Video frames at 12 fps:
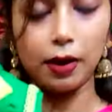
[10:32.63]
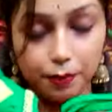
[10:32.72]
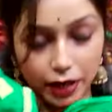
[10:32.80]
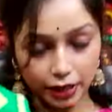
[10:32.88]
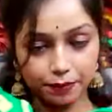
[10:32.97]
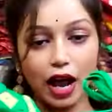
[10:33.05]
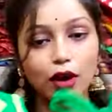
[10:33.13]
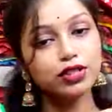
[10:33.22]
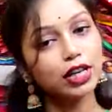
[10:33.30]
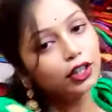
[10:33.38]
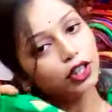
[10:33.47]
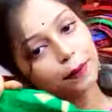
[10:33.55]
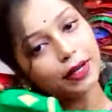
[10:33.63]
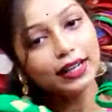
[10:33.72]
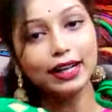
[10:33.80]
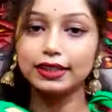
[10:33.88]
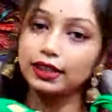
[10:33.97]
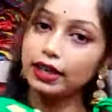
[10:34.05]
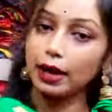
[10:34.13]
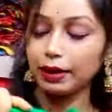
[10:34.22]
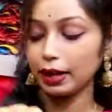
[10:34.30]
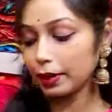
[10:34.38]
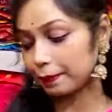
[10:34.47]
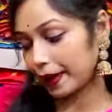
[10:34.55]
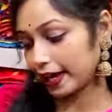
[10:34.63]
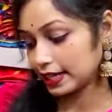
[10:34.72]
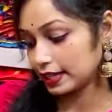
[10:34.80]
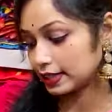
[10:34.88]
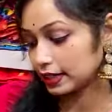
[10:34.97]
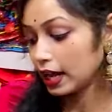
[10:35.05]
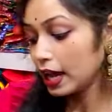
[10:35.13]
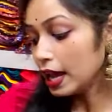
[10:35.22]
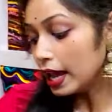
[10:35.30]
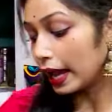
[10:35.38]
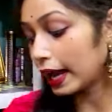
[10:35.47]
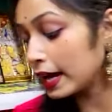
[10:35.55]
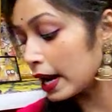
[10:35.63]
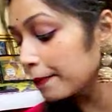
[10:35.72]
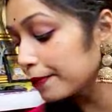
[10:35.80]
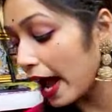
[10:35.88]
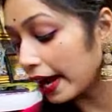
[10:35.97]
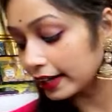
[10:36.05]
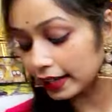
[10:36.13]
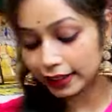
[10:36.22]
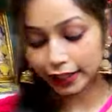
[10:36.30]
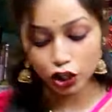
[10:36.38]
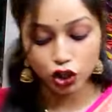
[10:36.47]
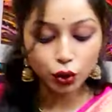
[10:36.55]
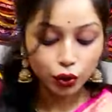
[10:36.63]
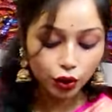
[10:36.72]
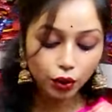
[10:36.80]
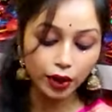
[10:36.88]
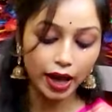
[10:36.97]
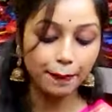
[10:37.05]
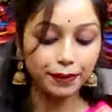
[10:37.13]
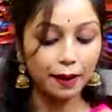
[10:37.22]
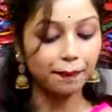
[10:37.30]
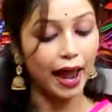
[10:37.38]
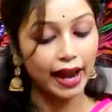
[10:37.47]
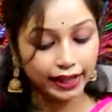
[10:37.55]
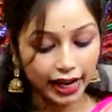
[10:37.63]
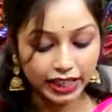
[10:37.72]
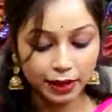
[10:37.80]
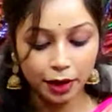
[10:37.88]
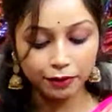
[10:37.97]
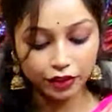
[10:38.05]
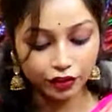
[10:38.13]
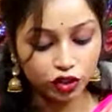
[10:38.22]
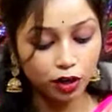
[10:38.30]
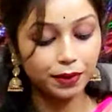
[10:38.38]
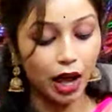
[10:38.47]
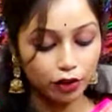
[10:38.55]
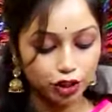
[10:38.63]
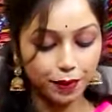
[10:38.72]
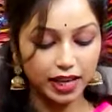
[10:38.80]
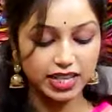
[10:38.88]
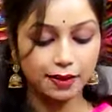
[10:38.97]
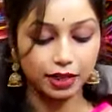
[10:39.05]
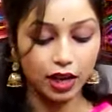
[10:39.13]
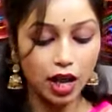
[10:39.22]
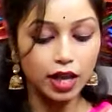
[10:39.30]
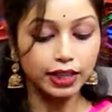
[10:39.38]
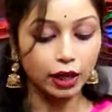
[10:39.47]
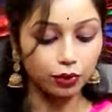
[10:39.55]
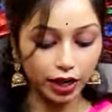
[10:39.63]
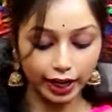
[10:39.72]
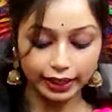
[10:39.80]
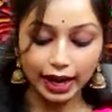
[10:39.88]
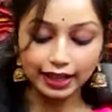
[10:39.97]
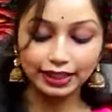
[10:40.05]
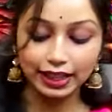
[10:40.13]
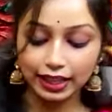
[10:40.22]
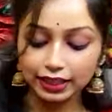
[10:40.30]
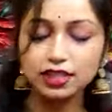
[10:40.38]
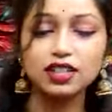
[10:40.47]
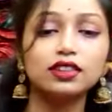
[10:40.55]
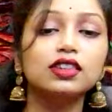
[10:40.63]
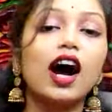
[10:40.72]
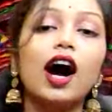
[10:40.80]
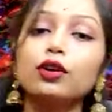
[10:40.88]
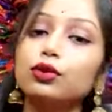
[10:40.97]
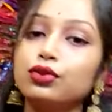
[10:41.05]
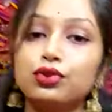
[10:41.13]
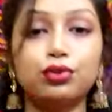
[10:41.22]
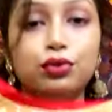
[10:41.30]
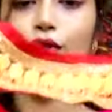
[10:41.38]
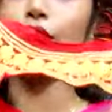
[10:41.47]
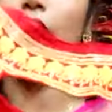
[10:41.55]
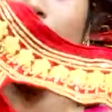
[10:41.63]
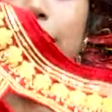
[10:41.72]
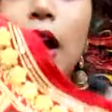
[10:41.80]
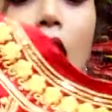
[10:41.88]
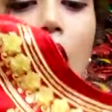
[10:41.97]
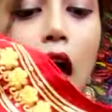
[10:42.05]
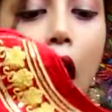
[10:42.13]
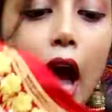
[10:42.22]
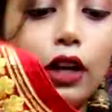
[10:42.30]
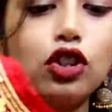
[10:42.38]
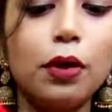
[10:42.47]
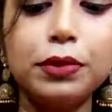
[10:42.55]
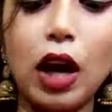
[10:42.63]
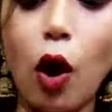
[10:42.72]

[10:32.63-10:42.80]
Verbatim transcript: মানে ব্লাউজে কিন্তু আপনারা লটকন অ্যাভেলেবেল পেয়ে যাচ্ছেন এখানে ব্রাইডাল থেকে শুরু করে আপনার প্যাড আইটেমের বিভিন্ন ব্লাউজ পেয়ে যাবেন দেখুন এটা একটা দেখিয়ে দিচ্ছি দারুণ সুন্দর কাজ একদম